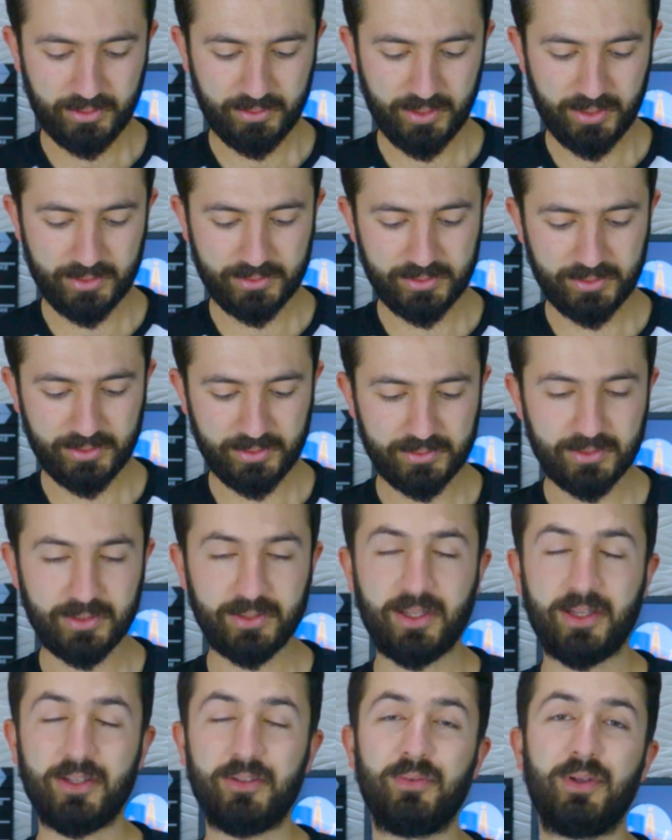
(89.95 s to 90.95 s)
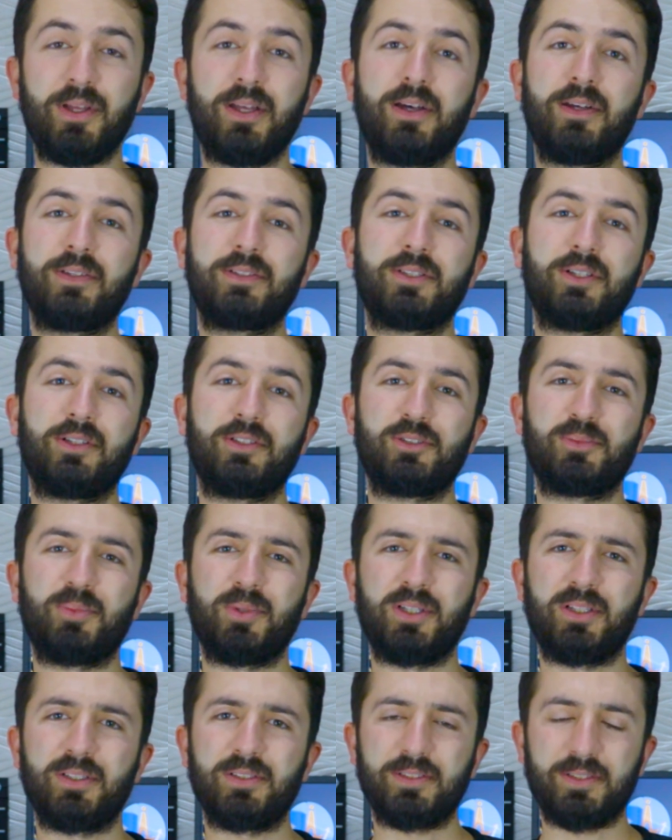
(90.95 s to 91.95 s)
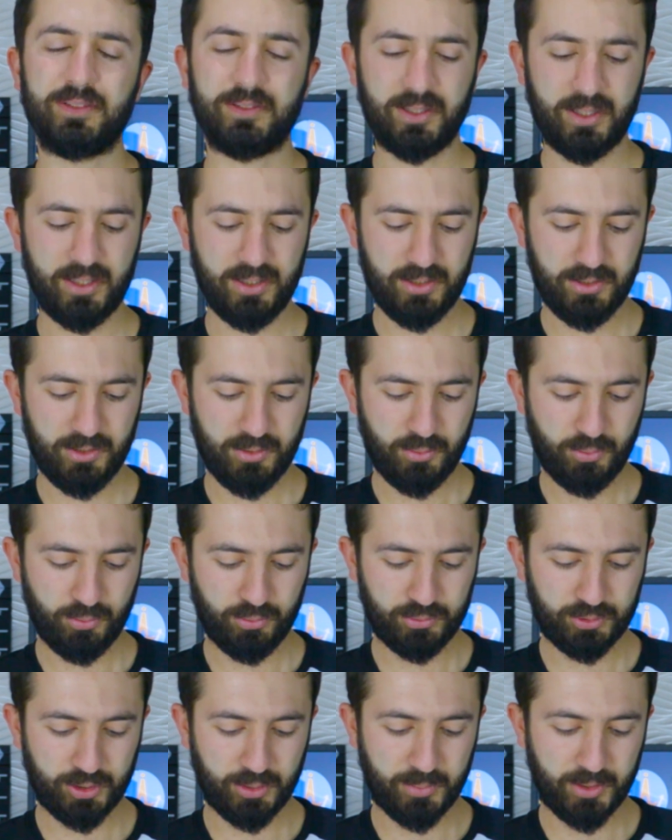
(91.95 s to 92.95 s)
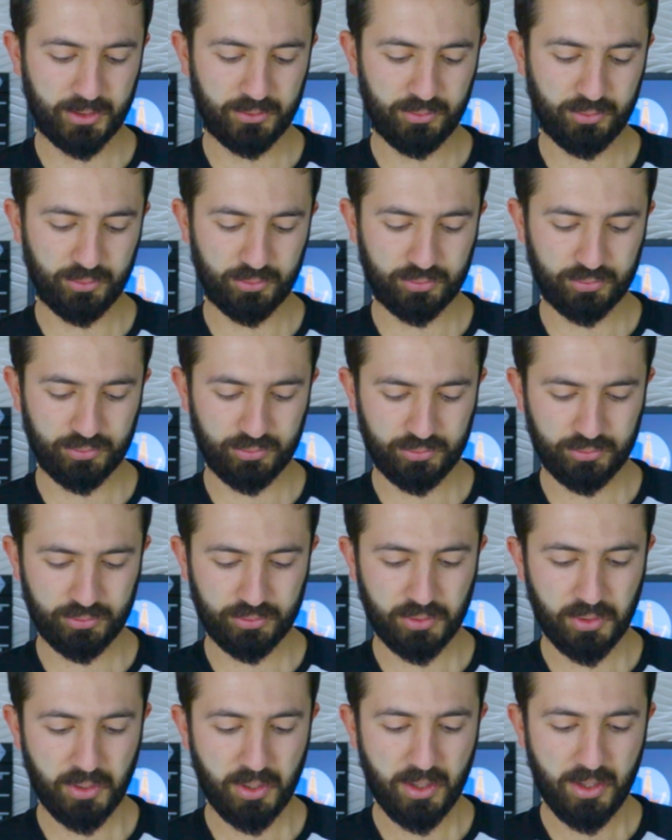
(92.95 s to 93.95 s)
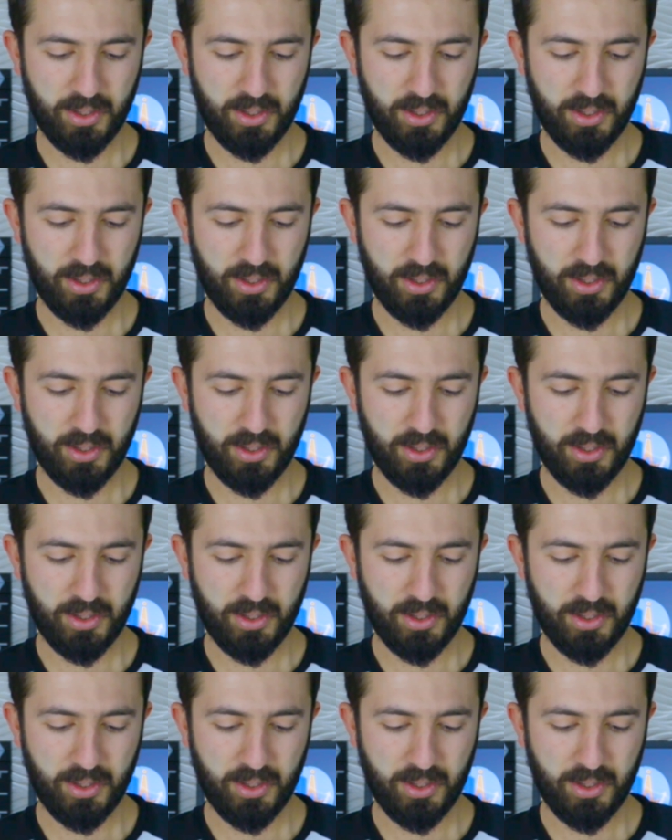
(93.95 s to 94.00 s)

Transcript: derslerinize dair veya çalışmalarınıza dair onu zamanlıyorsunuz.